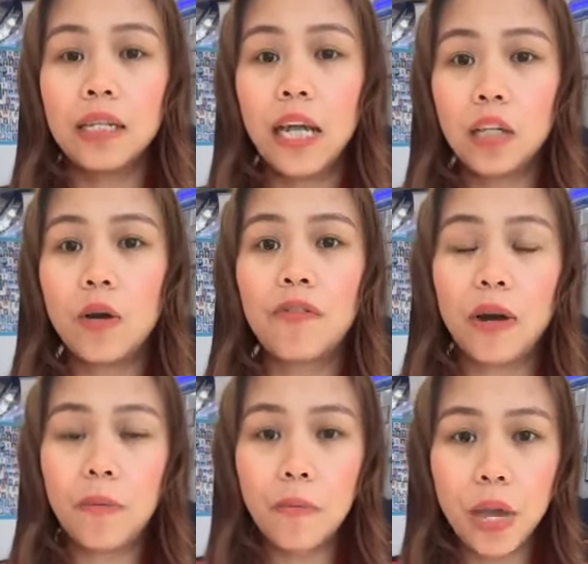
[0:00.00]
Dito
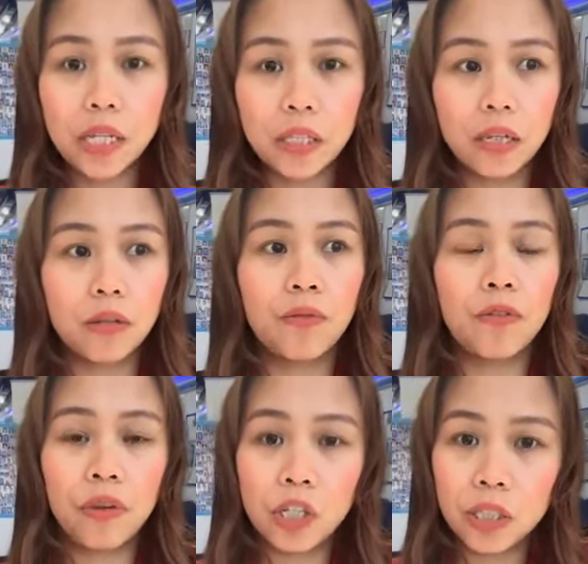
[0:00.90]
from basic to
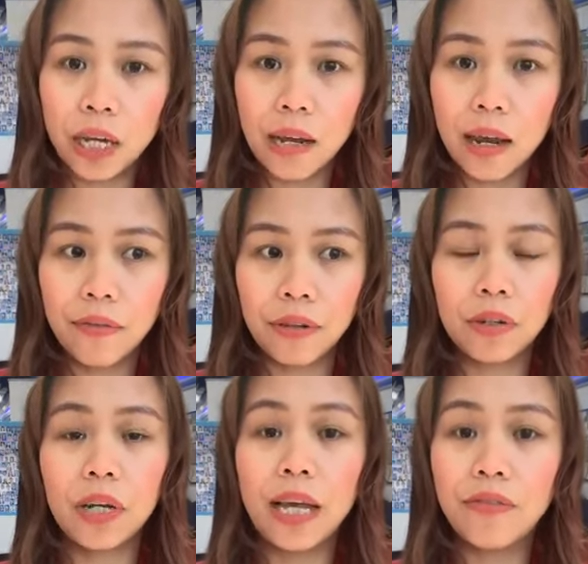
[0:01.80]
professional
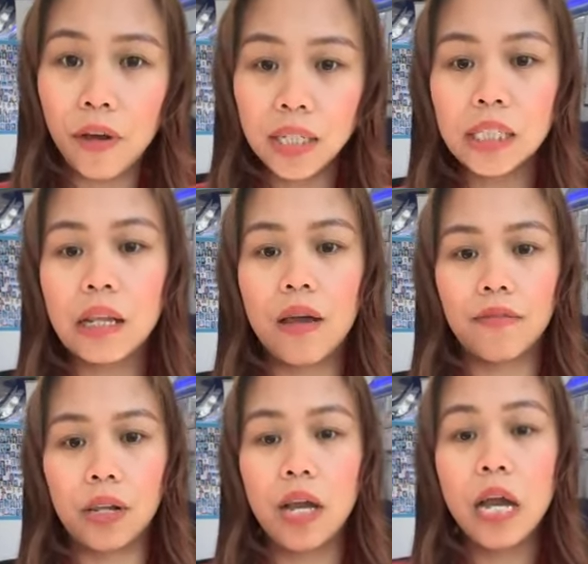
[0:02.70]
level or advanced
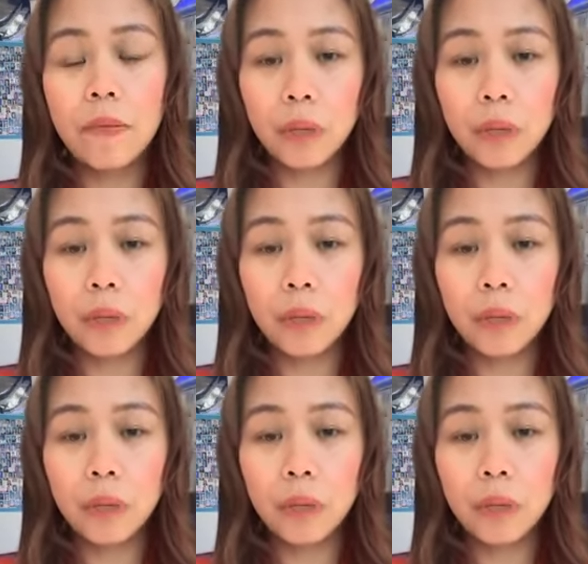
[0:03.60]
level,